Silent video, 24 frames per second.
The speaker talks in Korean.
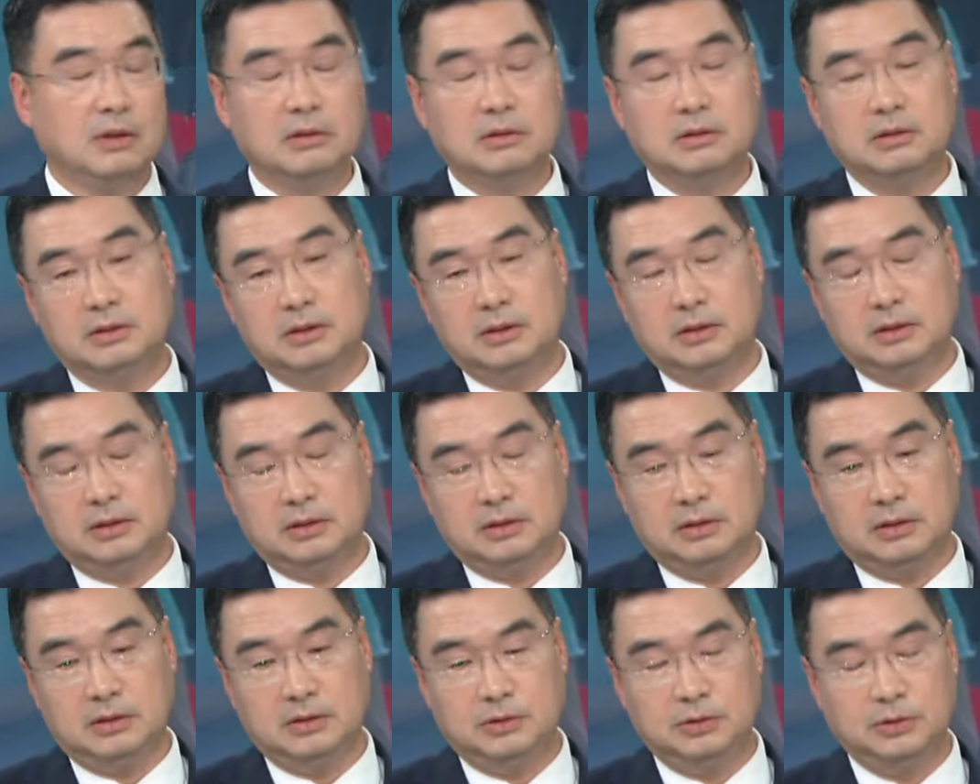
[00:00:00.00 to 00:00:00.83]

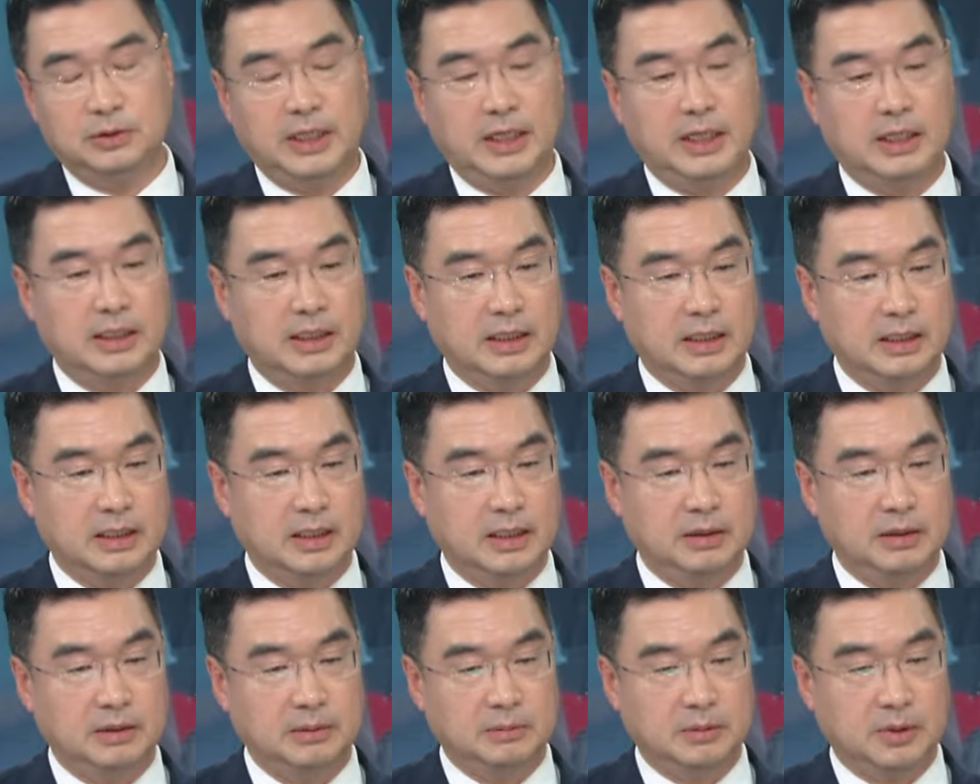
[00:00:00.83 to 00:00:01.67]
그것들 중에
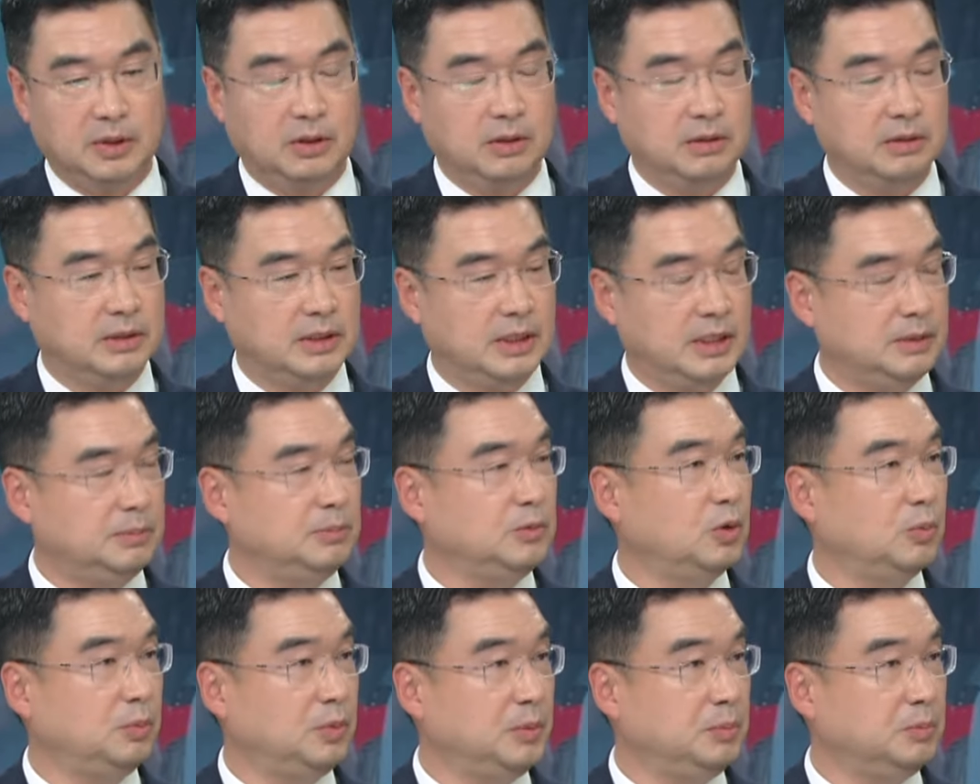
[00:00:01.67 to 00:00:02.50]
하나가 어,
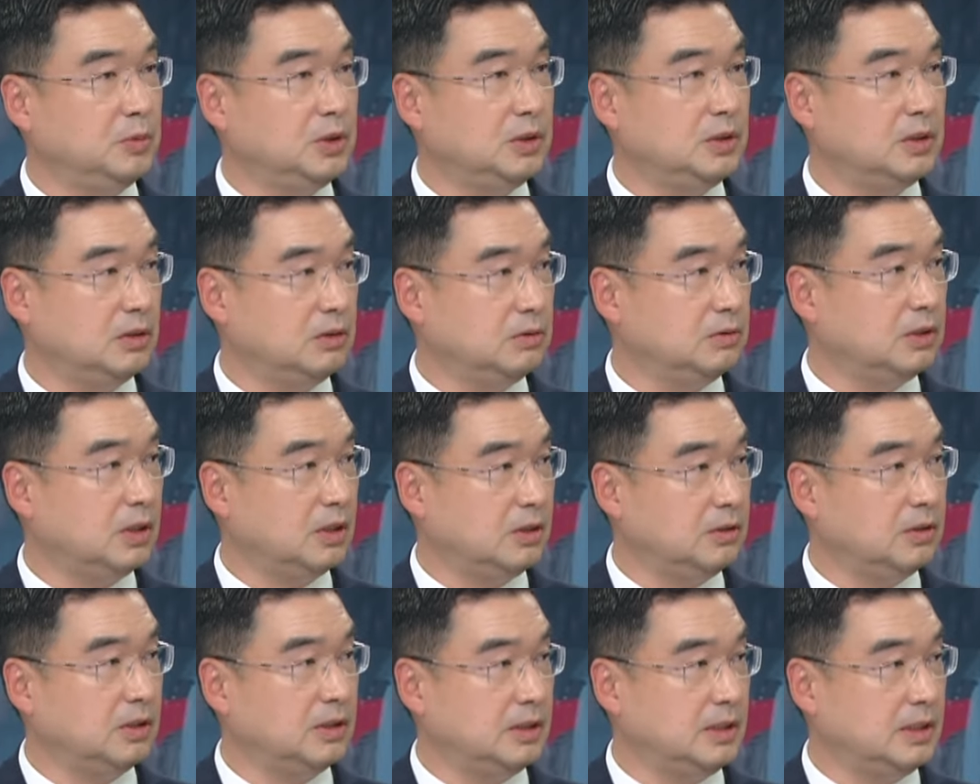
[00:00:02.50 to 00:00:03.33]
대심도 빗물 저류
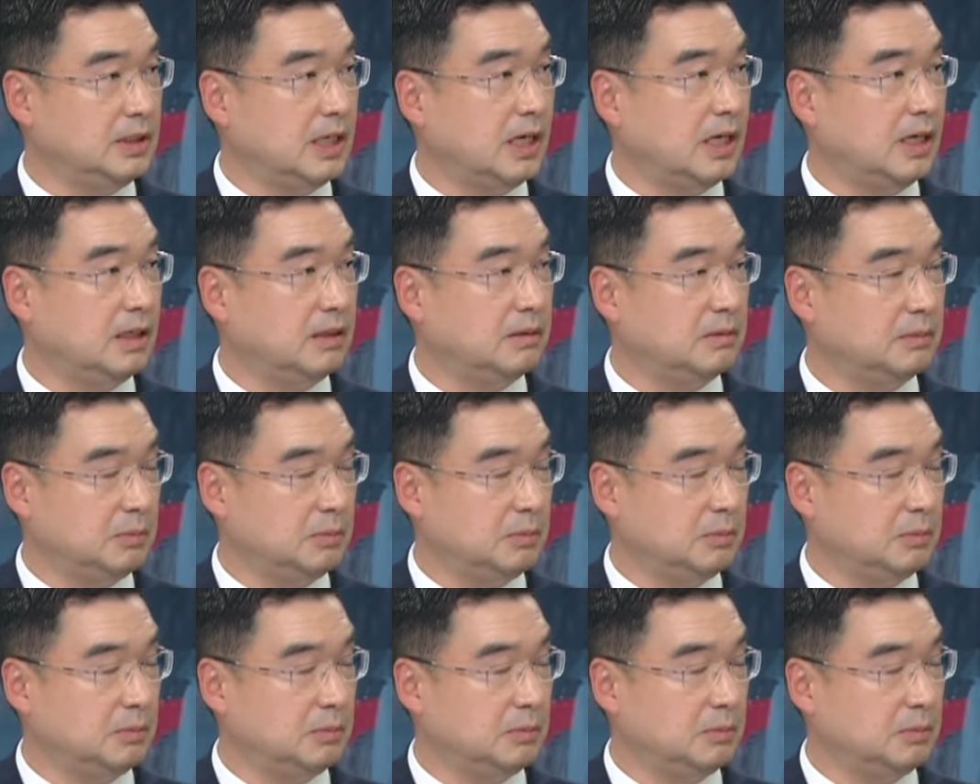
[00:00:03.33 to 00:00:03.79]
터널이다.